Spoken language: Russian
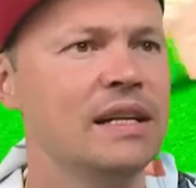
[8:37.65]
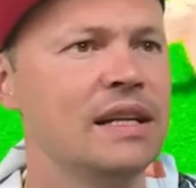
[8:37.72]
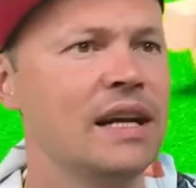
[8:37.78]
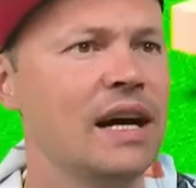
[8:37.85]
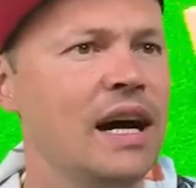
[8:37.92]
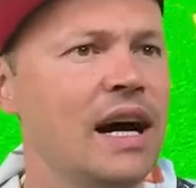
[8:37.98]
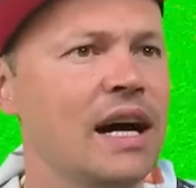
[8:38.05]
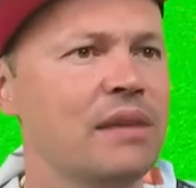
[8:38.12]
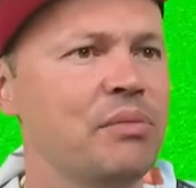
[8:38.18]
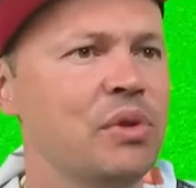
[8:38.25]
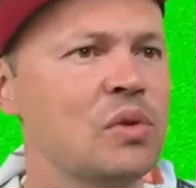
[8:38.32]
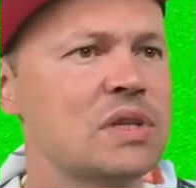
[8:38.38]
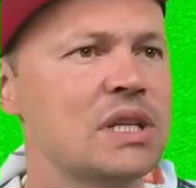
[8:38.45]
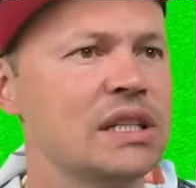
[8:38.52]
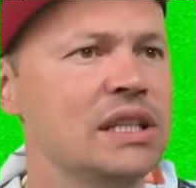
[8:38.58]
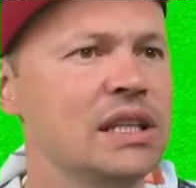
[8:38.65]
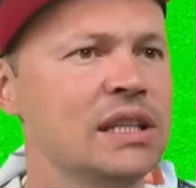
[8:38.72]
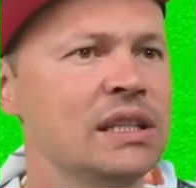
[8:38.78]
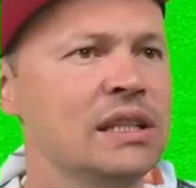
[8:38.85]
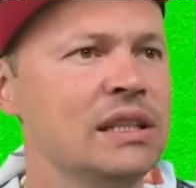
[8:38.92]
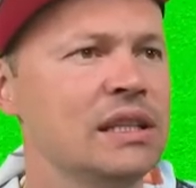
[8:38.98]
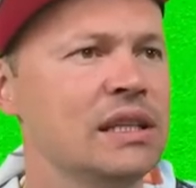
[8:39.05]
Так, минус
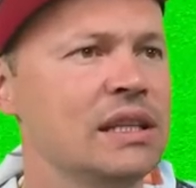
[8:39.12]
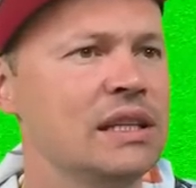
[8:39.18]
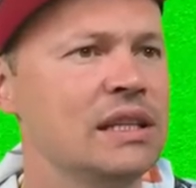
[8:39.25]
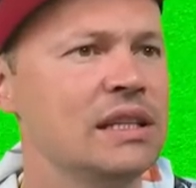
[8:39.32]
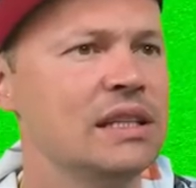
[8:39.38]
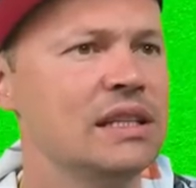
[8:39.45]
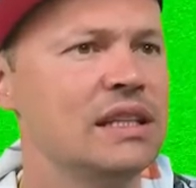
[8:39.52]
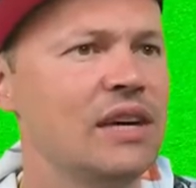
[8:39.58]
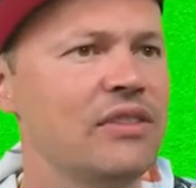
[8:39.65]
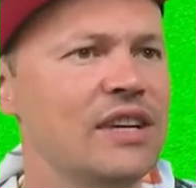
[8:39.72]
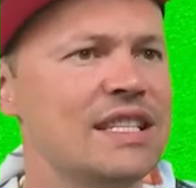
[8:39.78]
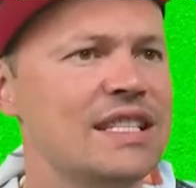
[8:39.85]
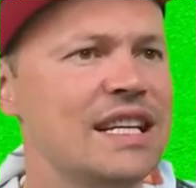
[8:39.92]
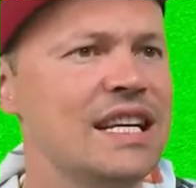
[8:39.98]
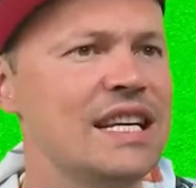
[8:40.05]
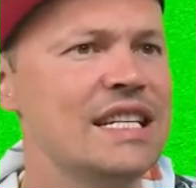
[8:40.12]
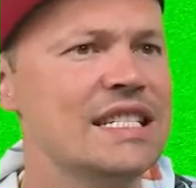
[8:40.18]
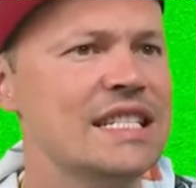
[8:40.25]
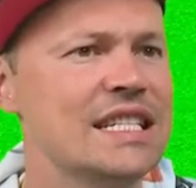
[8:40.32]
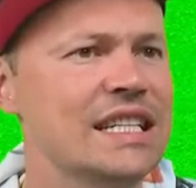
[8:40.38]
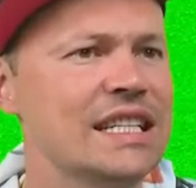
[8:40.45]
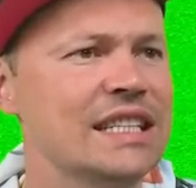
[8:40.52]
один. Давай,
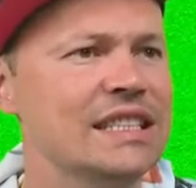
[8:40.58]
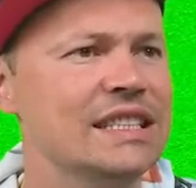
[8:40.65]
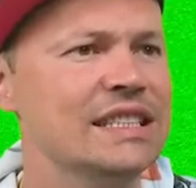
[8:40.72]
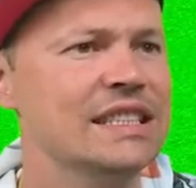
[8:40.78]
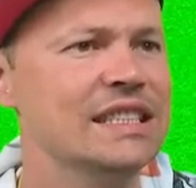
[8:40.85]
стреляй.